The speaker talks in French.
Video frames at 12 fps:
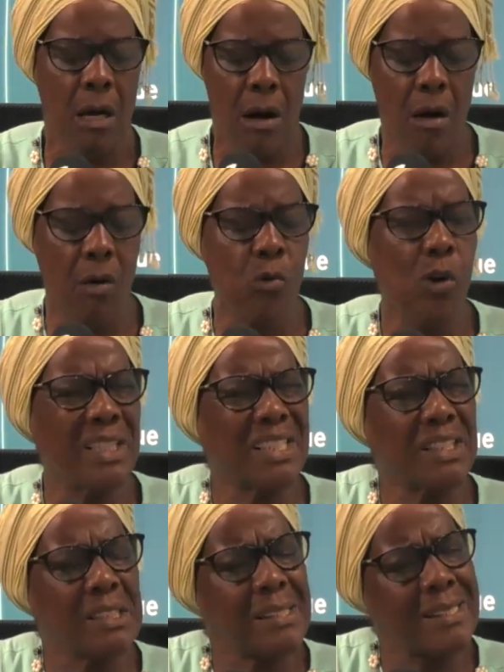
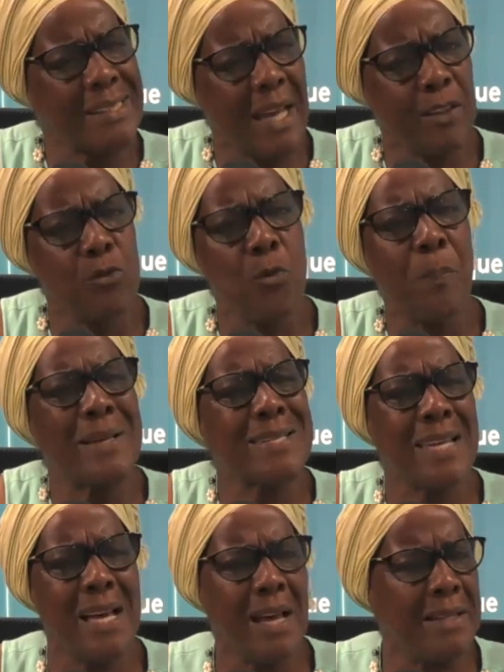engrenage, on sac, nous
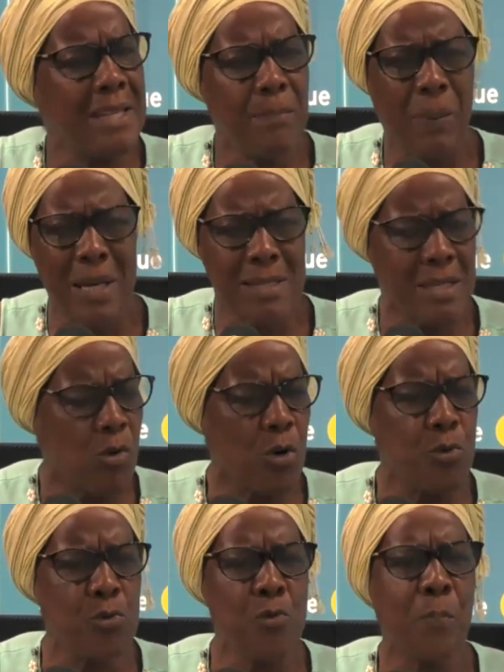passons à déplacer quoi,
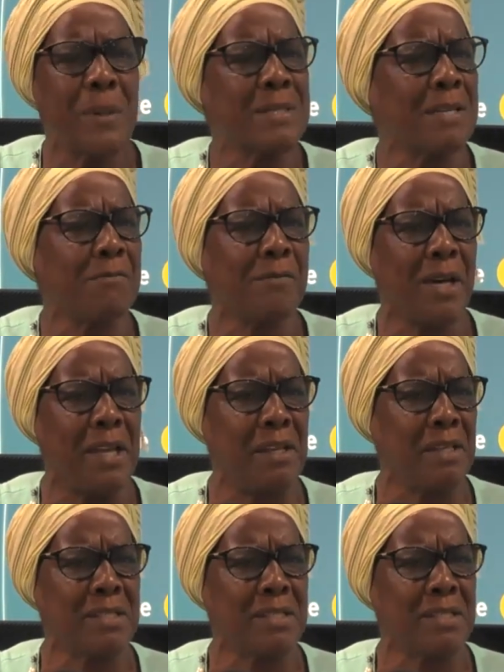nous, nous passons à faillir.